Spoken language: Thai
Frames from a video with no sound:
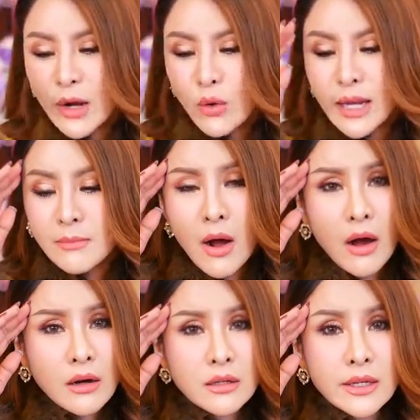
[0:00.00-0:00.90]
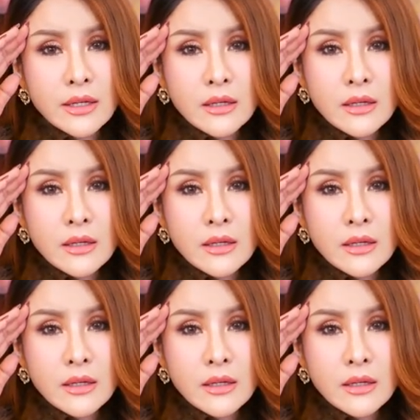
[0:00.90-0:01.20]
เด็กคนนั้นบอกเลย